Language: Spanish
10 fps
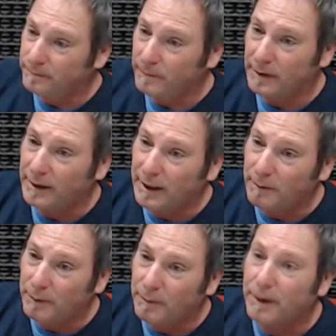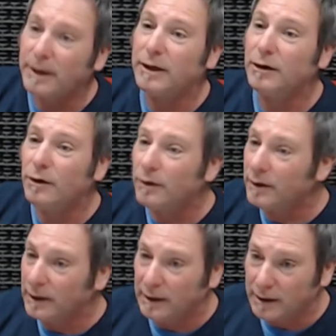del primer disco
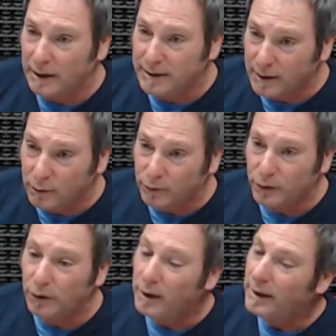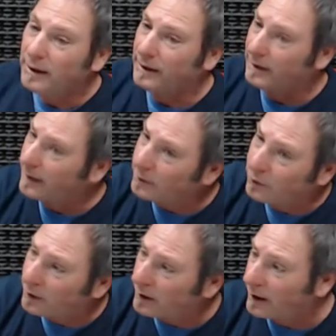y del segundo, de
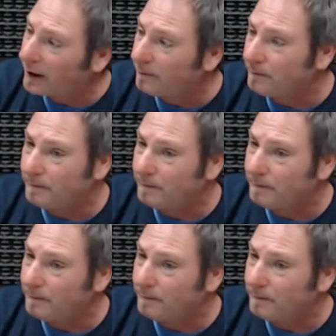tanto de,